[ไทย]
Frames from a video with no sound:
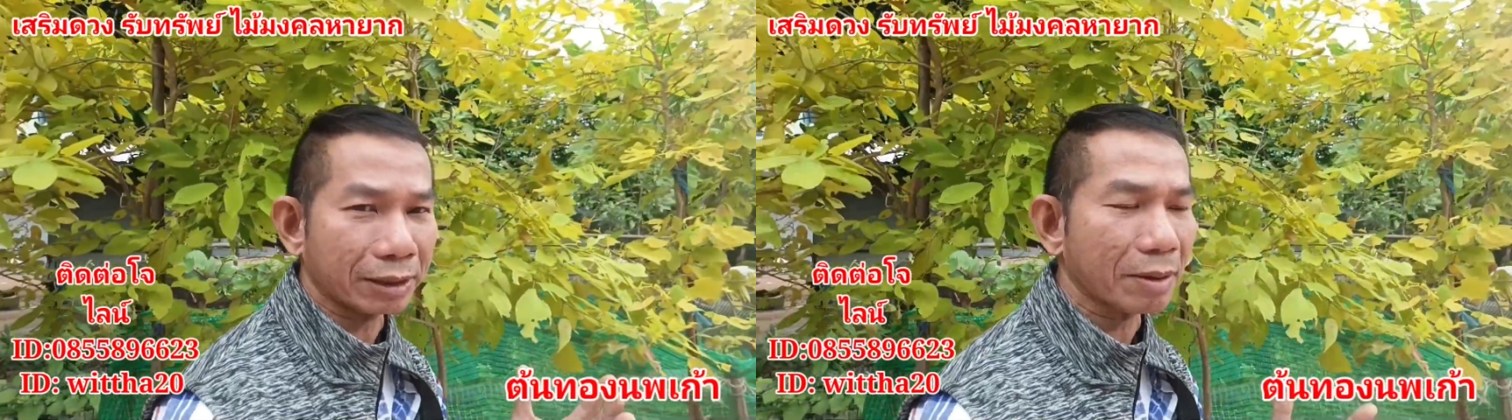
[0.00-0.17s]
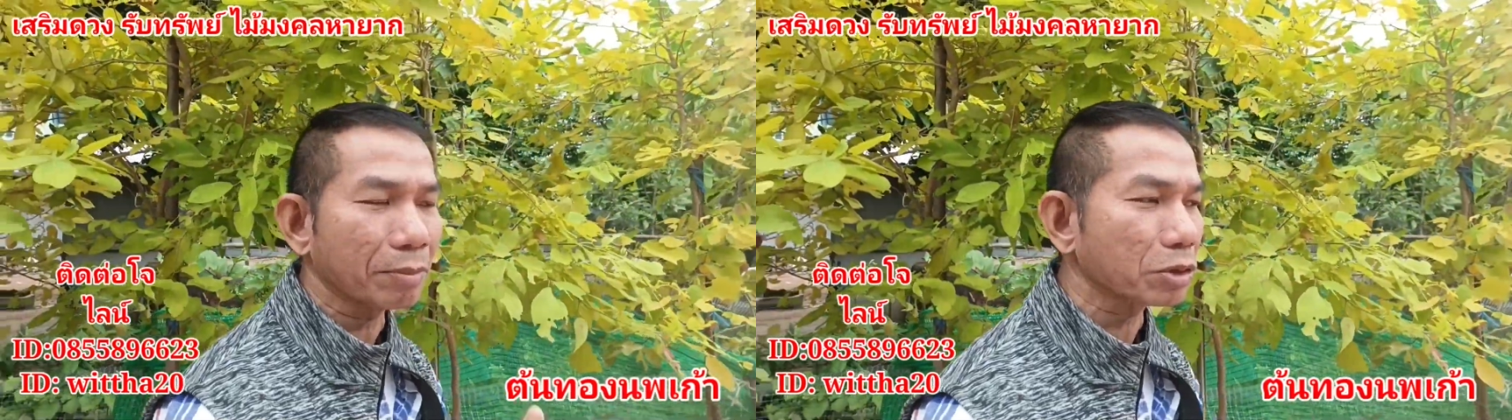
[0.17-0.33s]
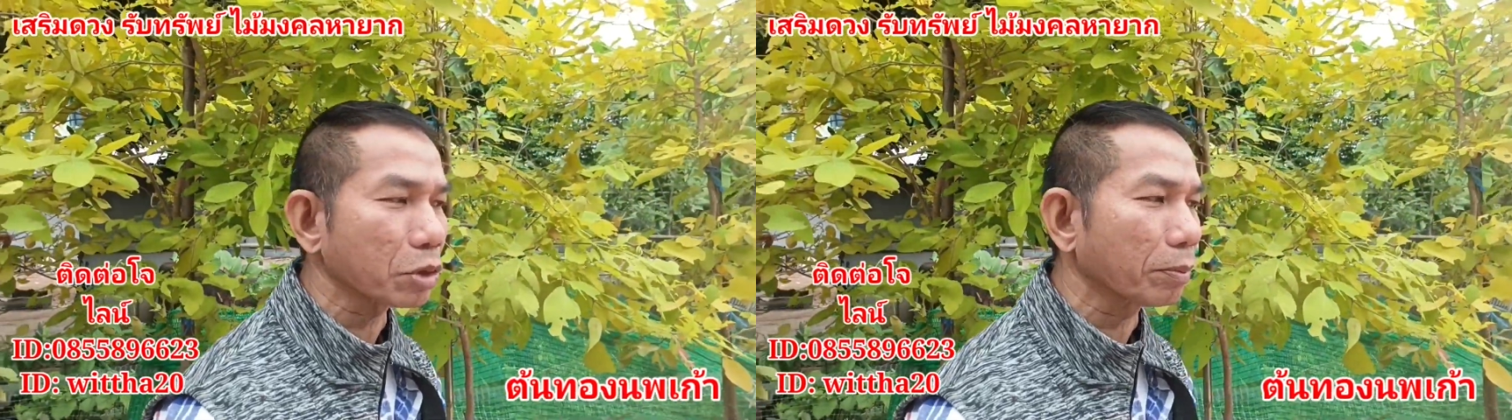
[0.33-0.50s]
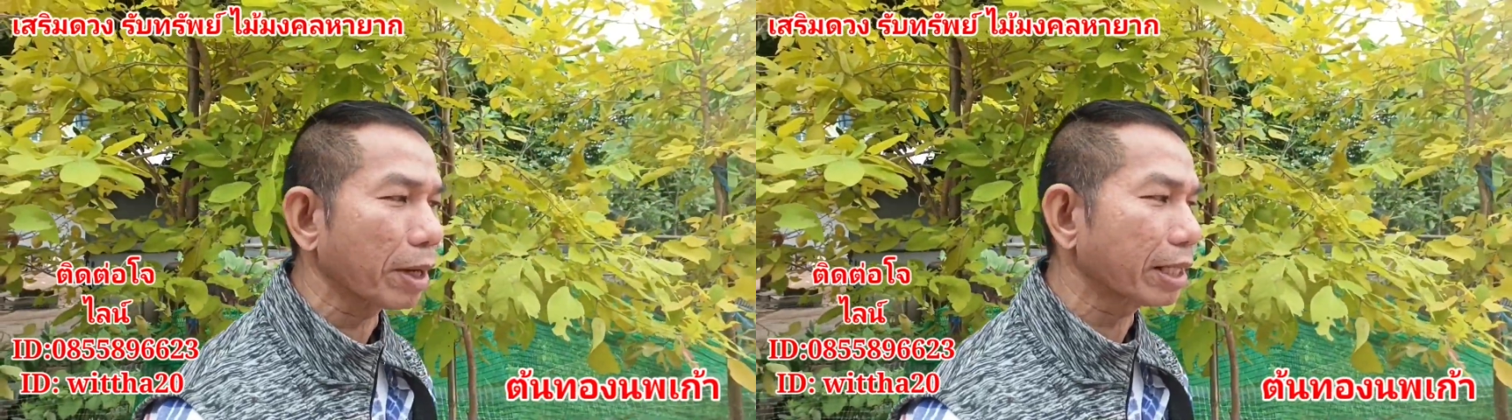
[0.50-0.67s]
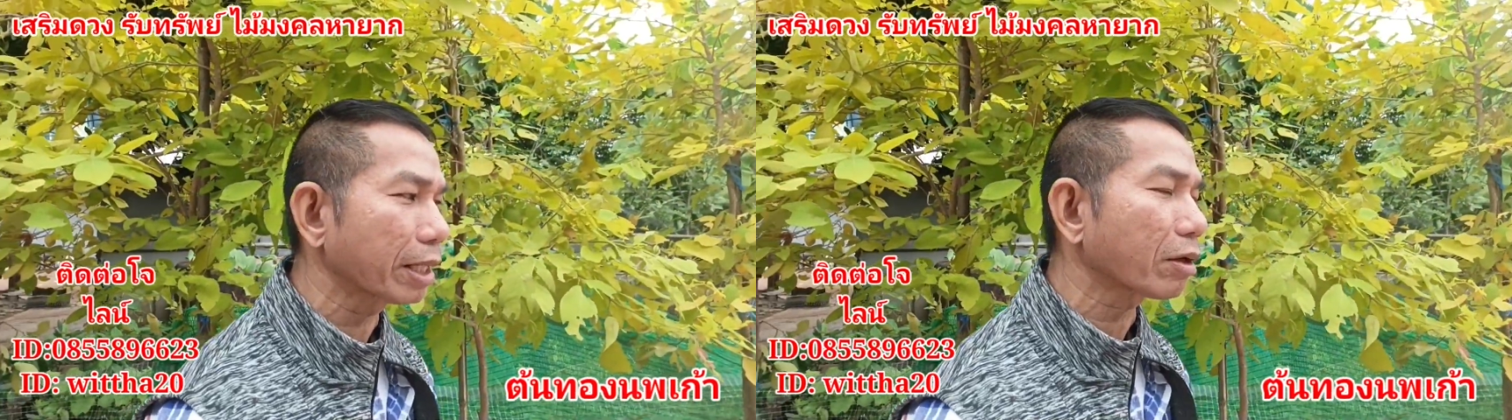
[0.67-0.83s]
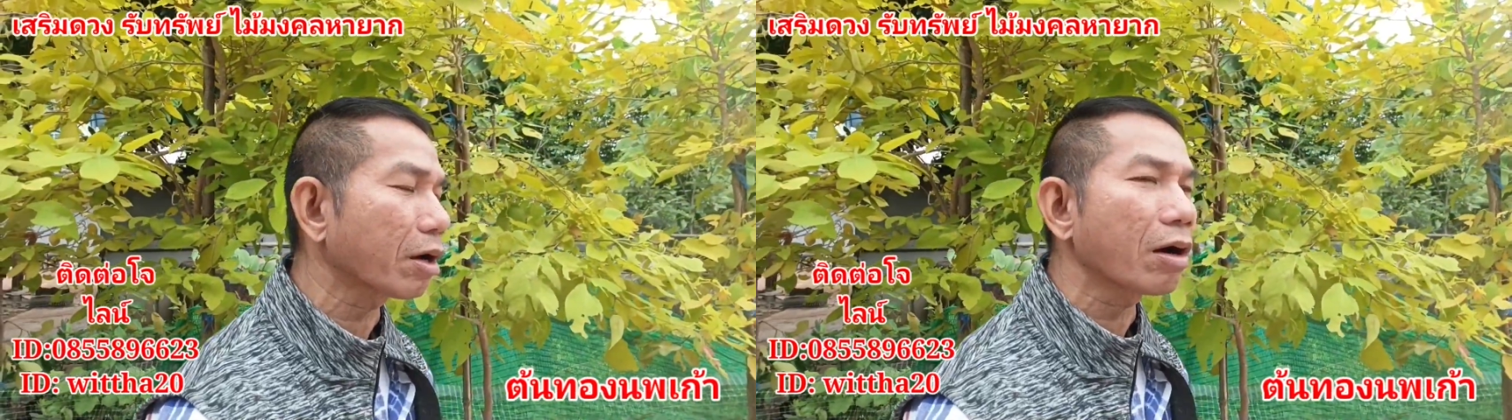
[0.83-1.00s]
ท่านผู้ชม อัน
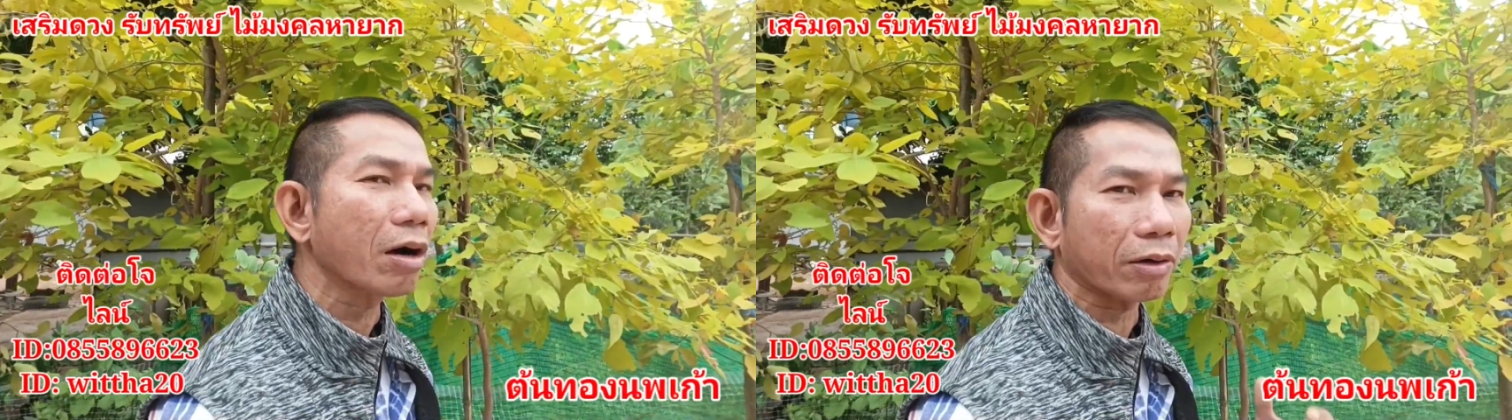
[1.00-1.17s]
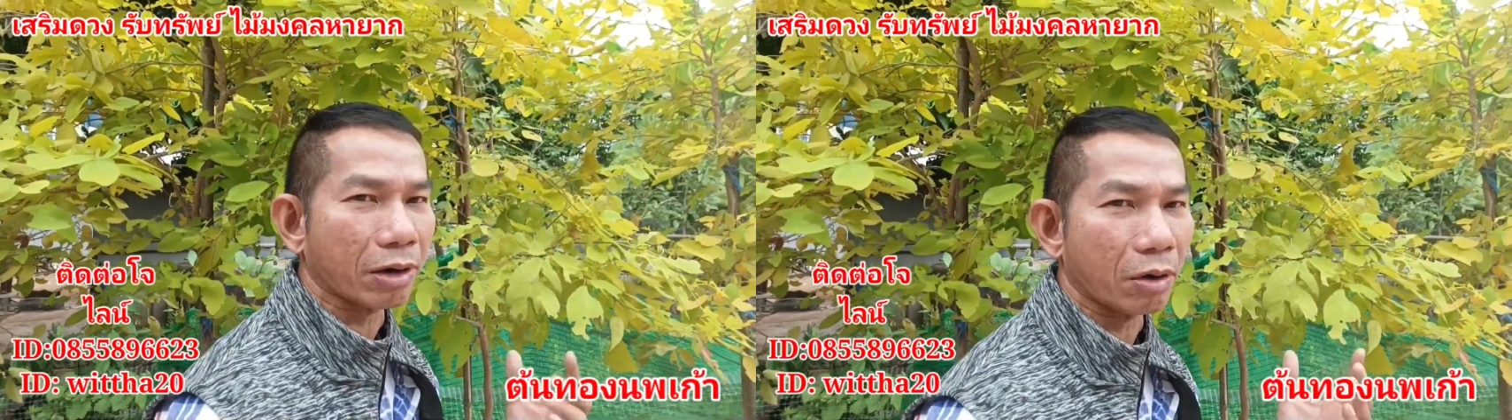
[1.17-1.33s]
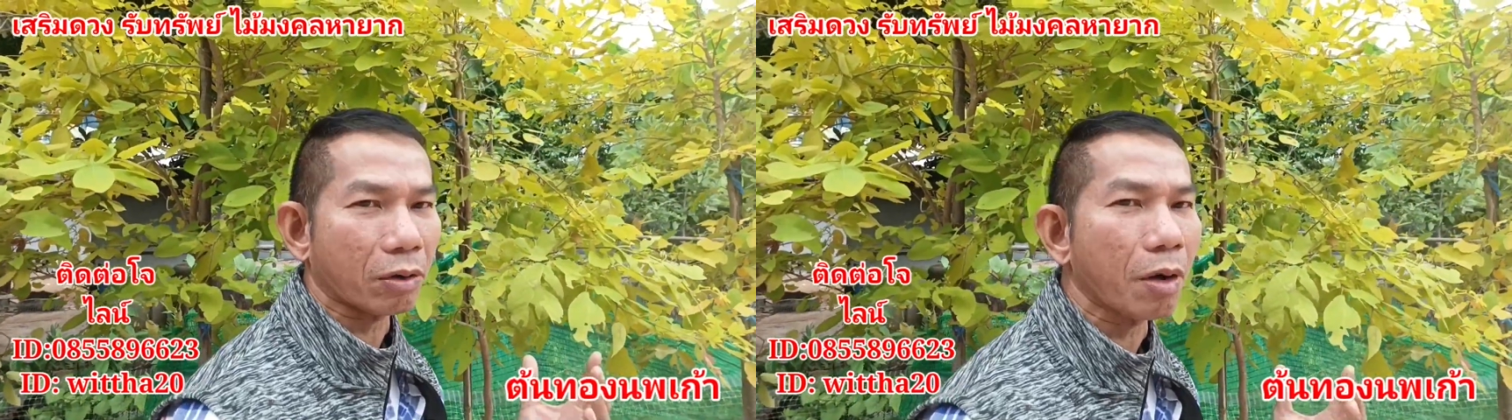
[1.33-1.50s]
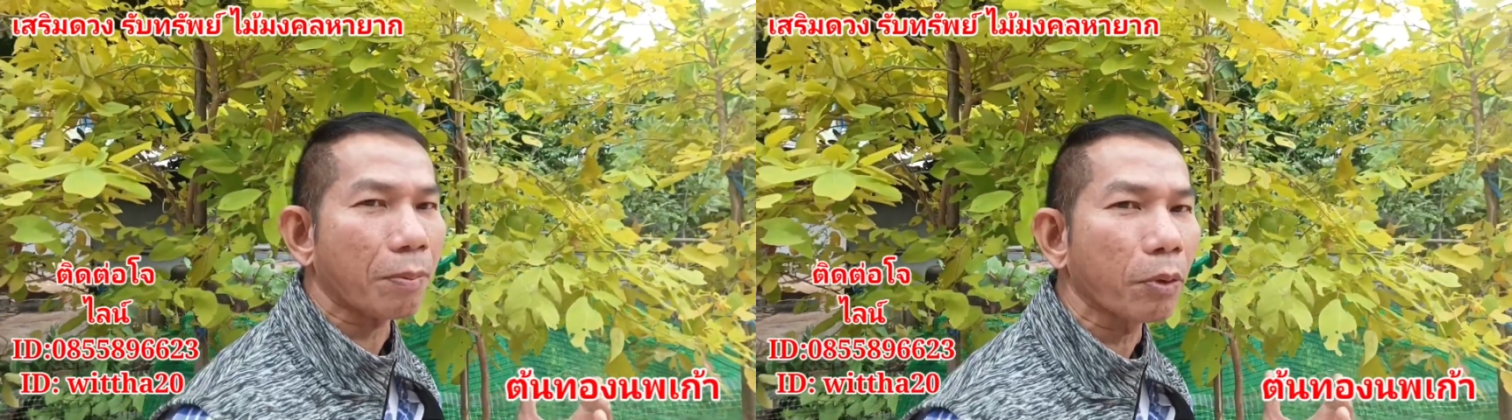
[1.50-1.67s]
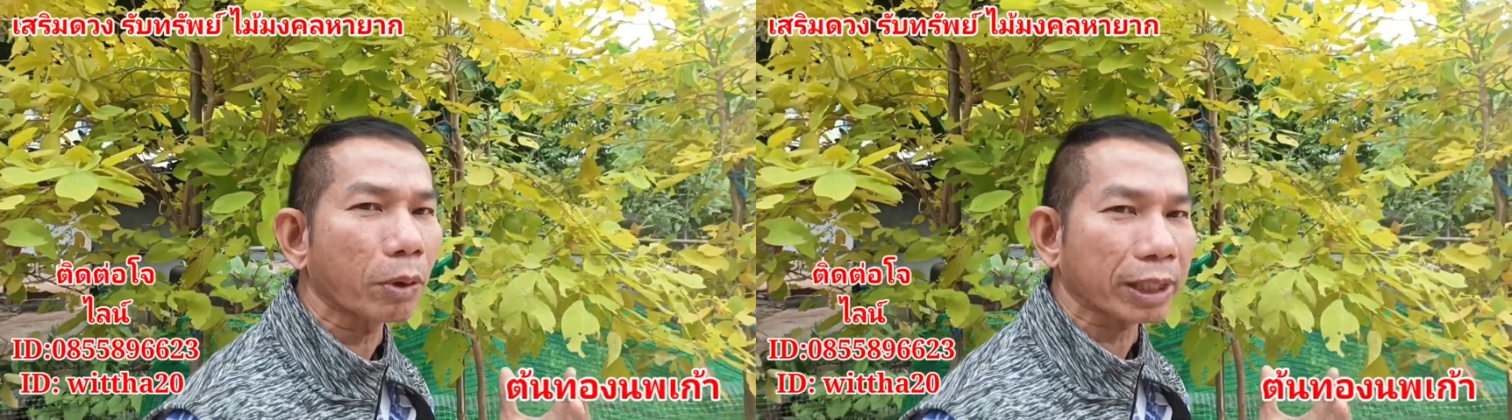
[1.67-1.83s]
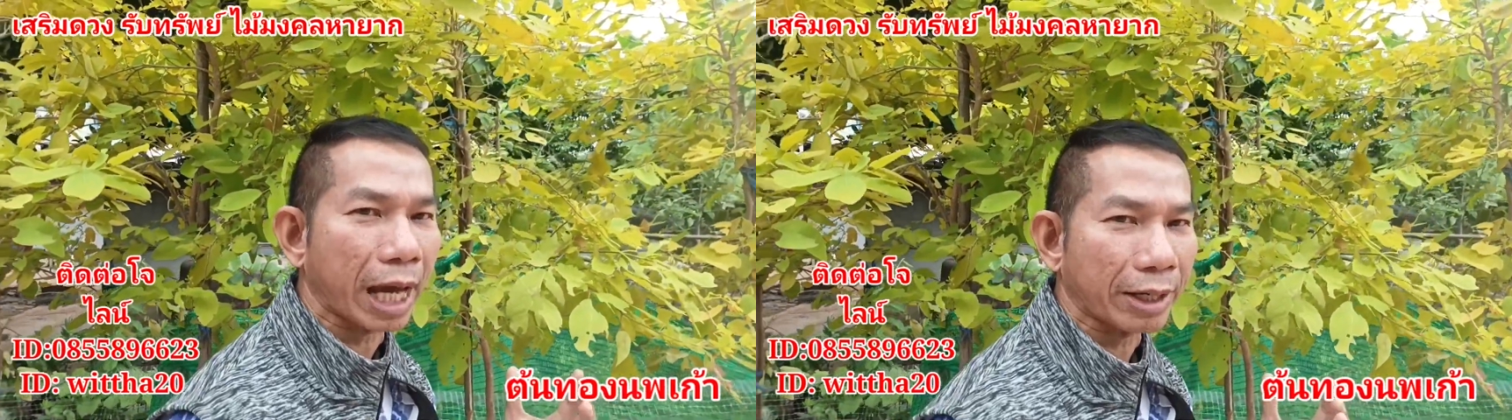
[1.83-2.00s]
นี้ก็เราก็พู
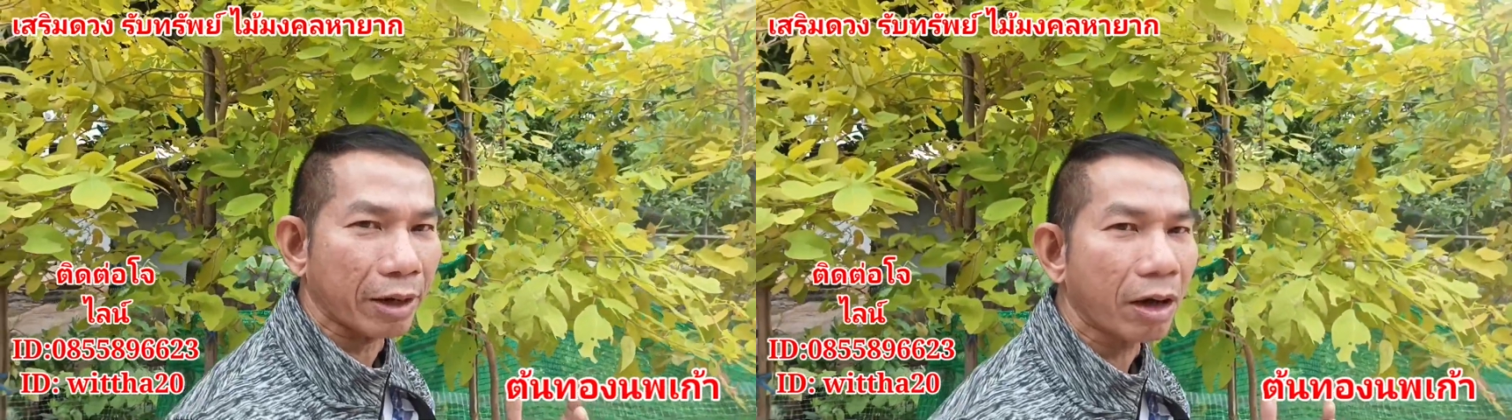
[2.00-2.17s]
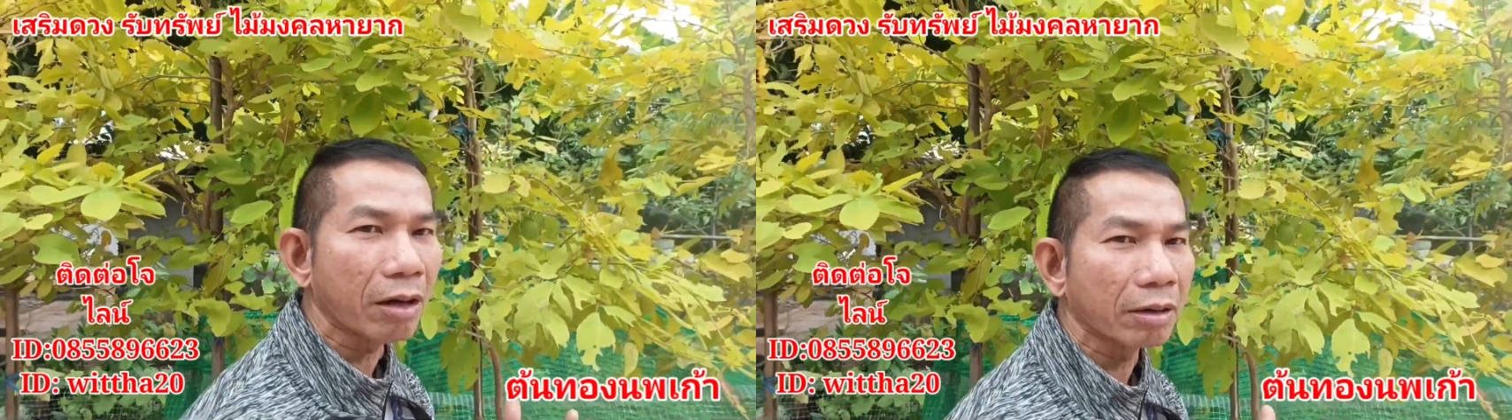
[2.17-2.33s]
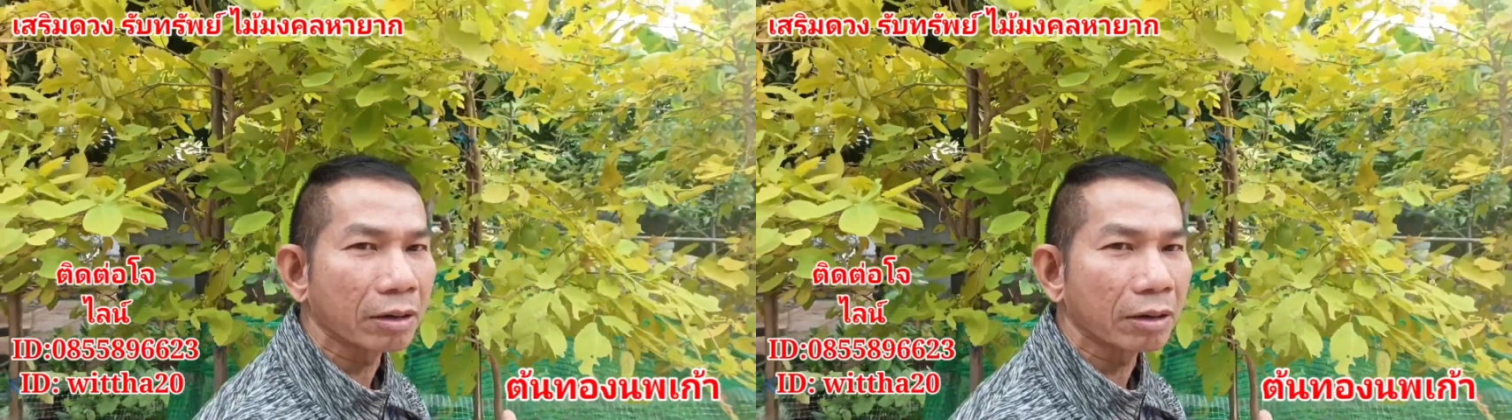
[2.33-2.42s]
ดกันเนาะ